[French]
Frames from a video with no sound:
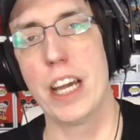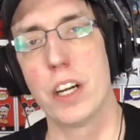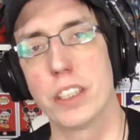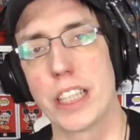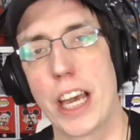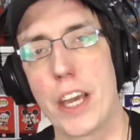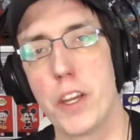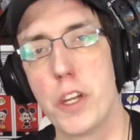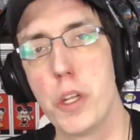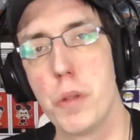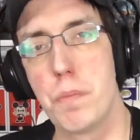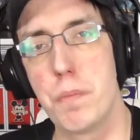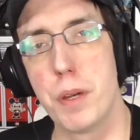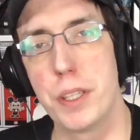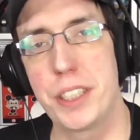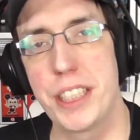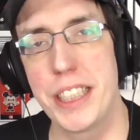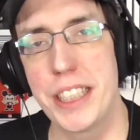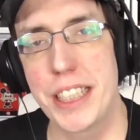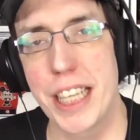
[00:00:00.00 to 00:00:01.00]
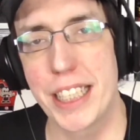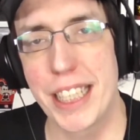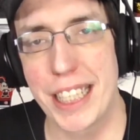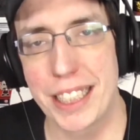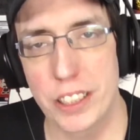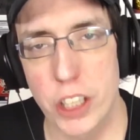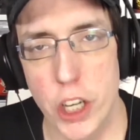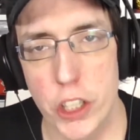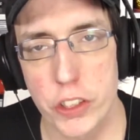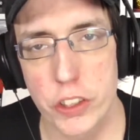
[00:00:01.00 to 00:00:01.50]
Et on a eu une petite
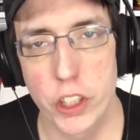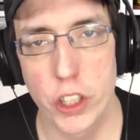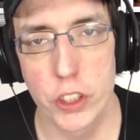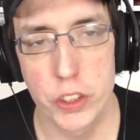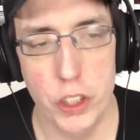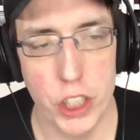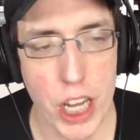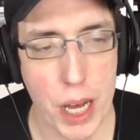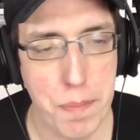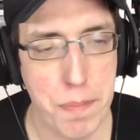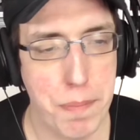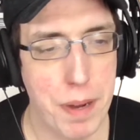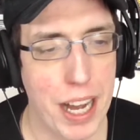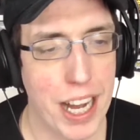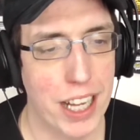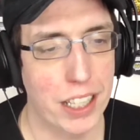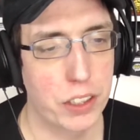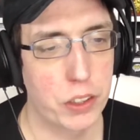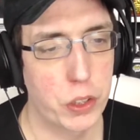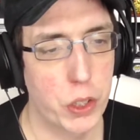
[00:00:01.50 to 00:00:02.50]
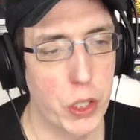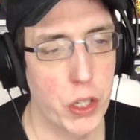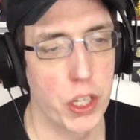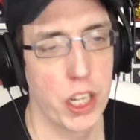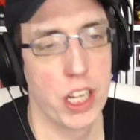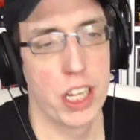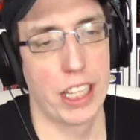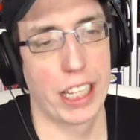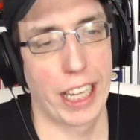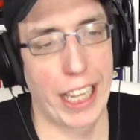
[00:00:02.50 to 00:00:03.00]
anecdote de la part
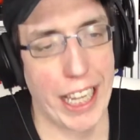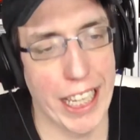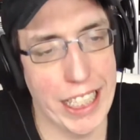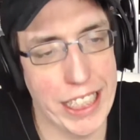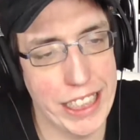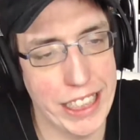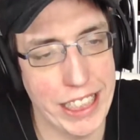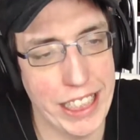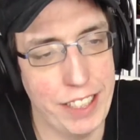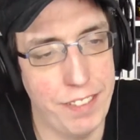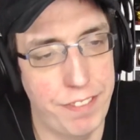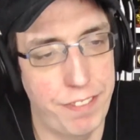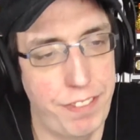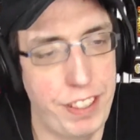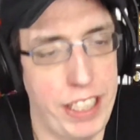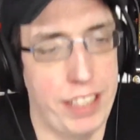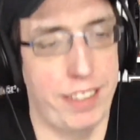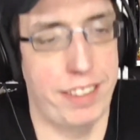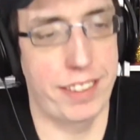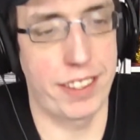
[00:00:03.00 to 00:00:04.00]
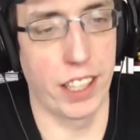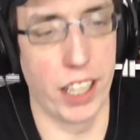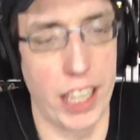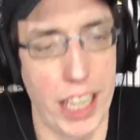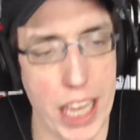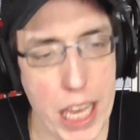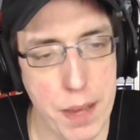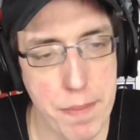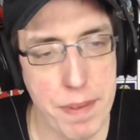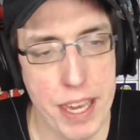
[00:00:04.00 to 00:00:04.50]
de Régis Fils
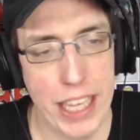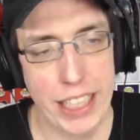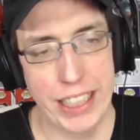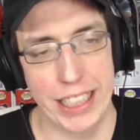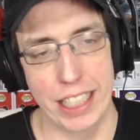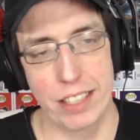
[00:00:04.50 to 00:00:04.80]
Aimé,